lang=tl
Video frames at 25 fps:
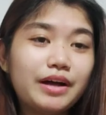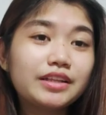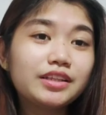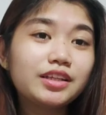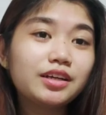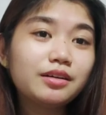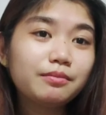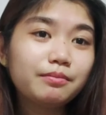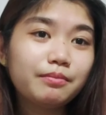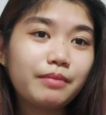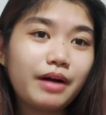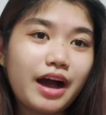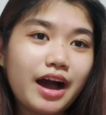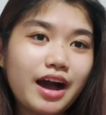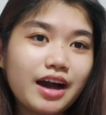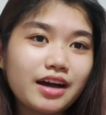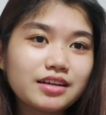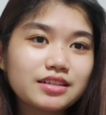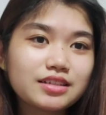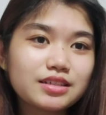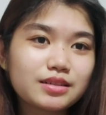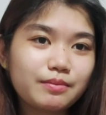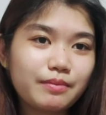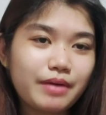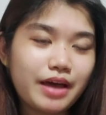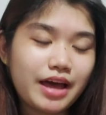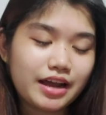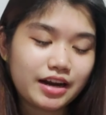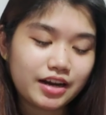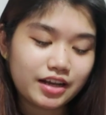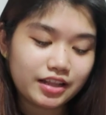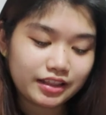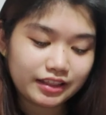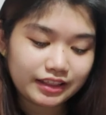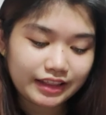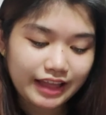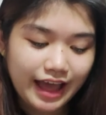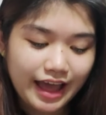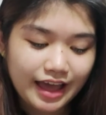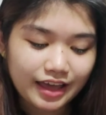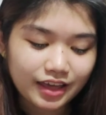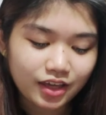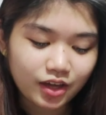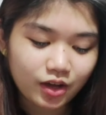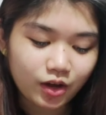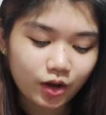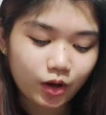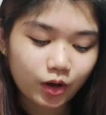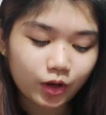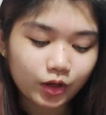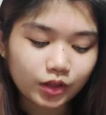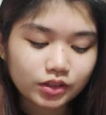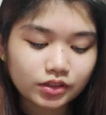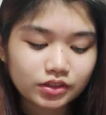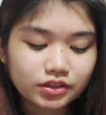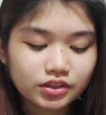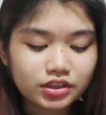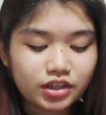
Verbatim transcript: pa ng box, meron tayong